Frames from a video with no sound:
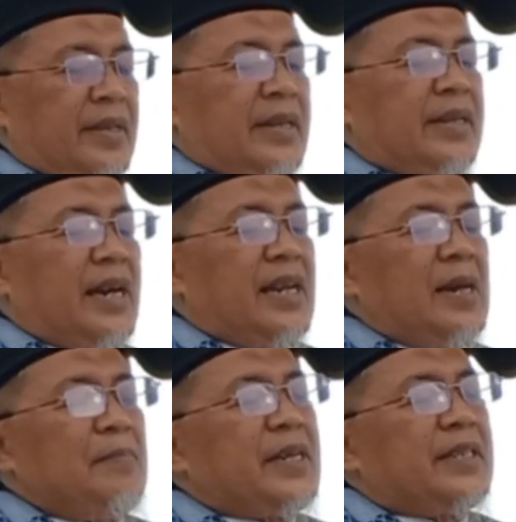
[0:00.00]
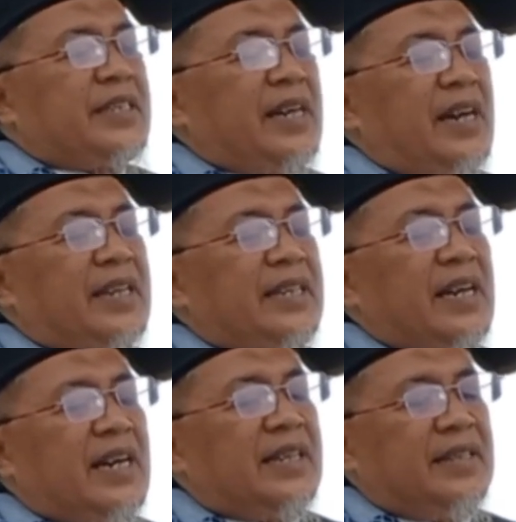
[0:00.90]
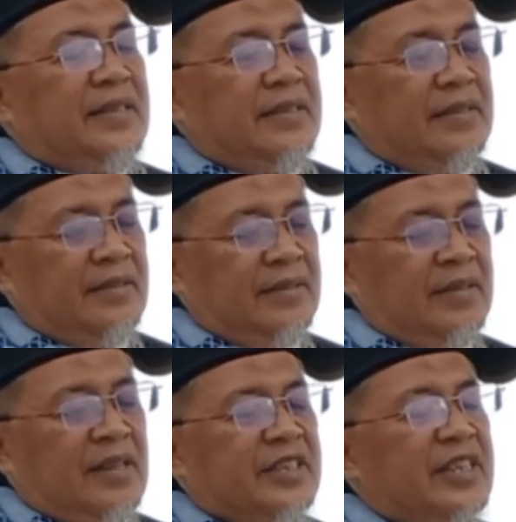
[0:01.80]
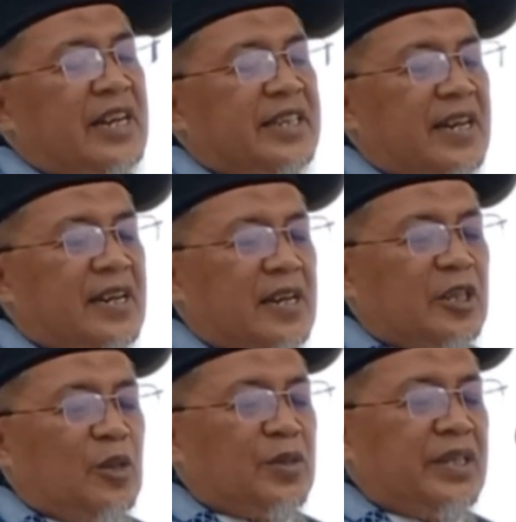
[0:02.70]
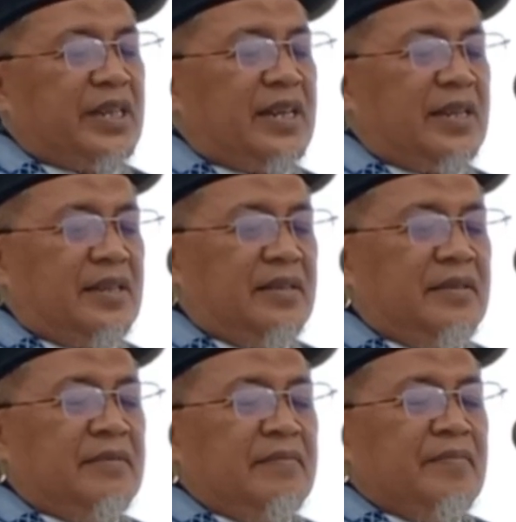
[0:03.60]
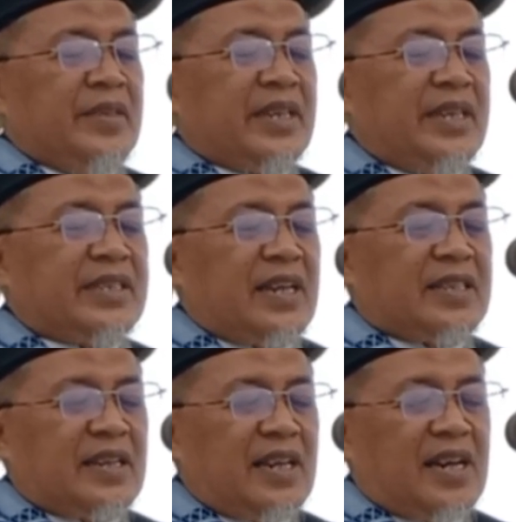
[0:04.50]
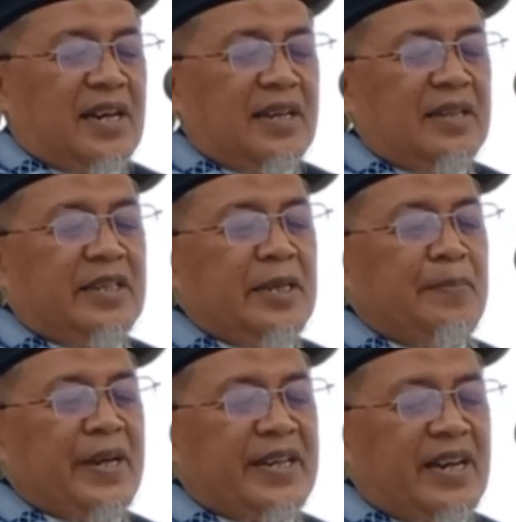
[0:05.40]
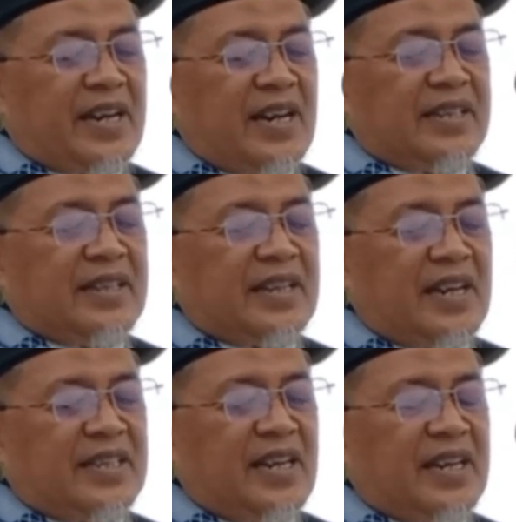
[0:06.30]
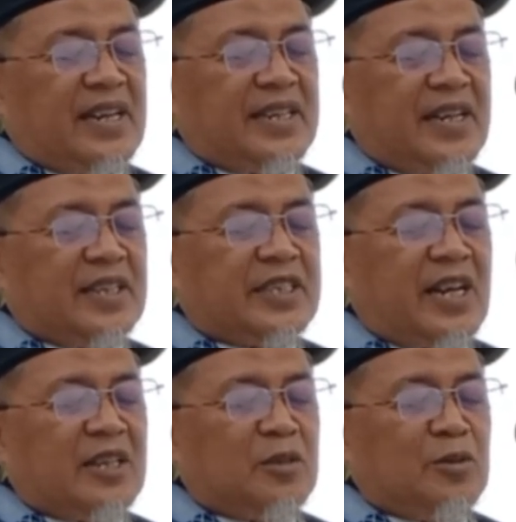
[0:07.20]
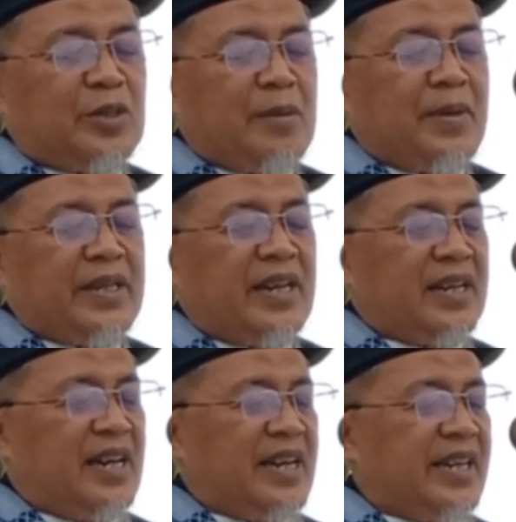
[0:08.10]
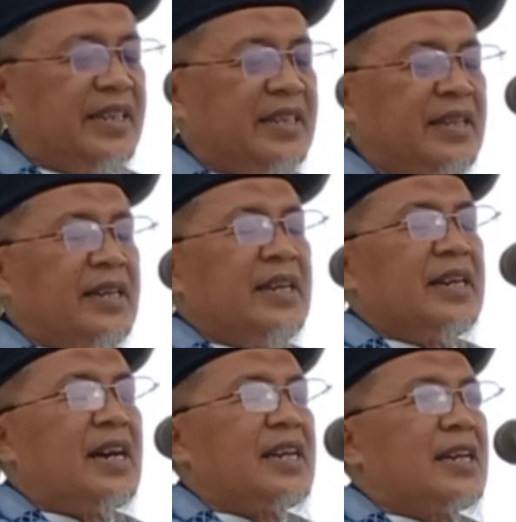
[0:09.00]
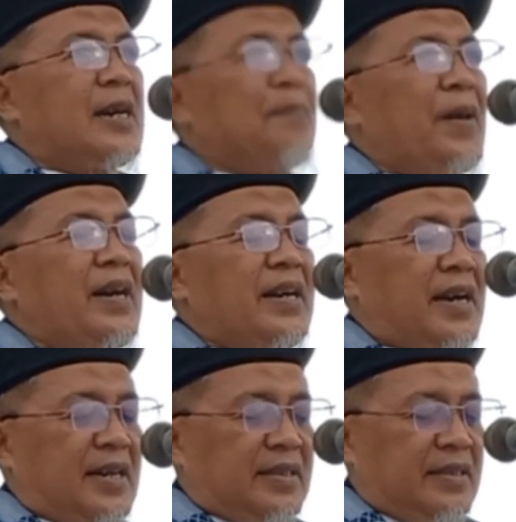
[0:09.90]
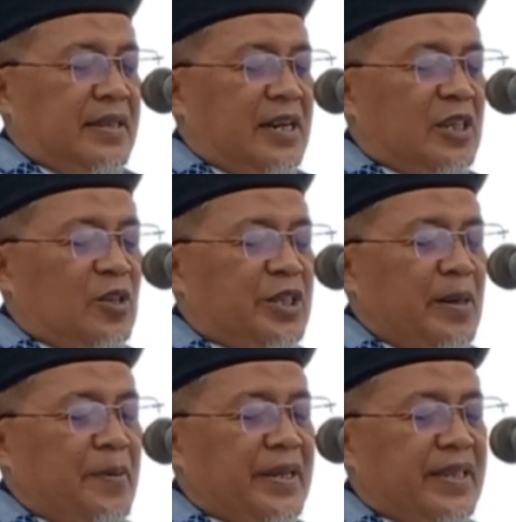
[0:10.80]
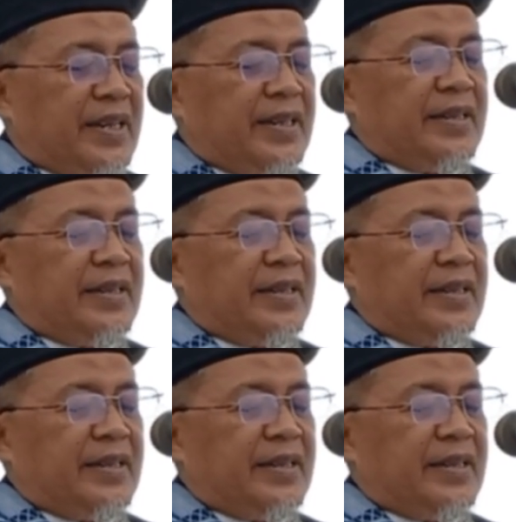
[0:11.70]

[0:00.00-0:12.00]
dalam keseharian sadar atau tidak kita telah dibedakan kadang-kadang satu sama yang lain karena pangkat atau jabatan,